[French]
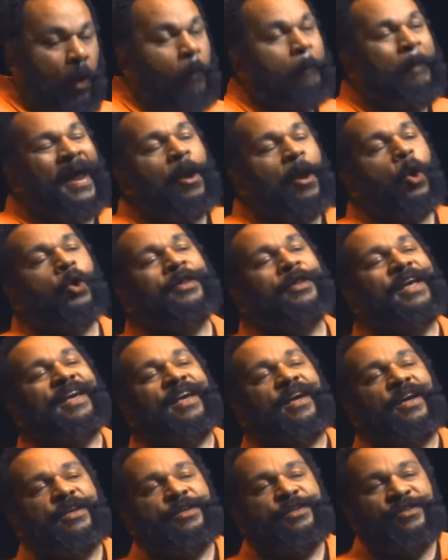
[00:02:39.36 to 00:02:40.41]
Alors pas
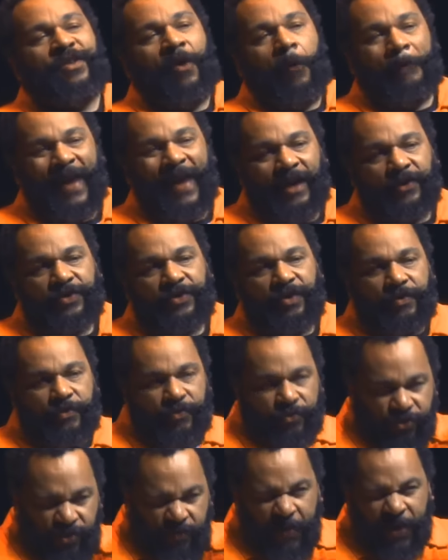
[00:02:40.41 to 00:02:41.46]
l'antéchrist en
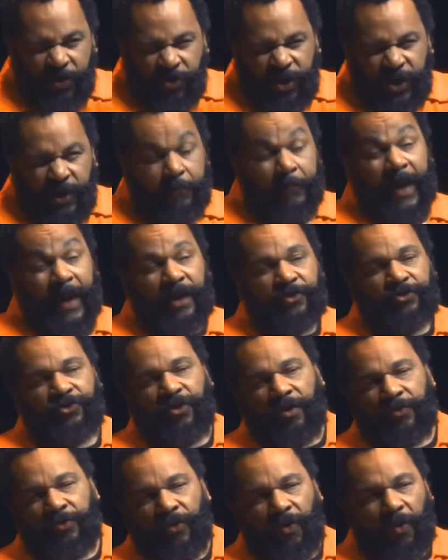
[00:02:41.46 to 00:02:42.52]
personne, j'imagine, mais un
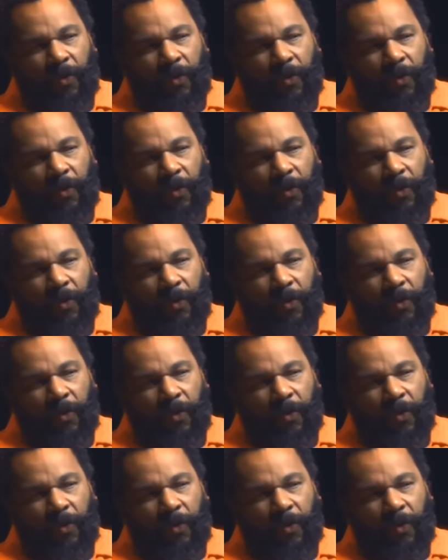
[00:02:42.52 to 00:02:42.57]
genre de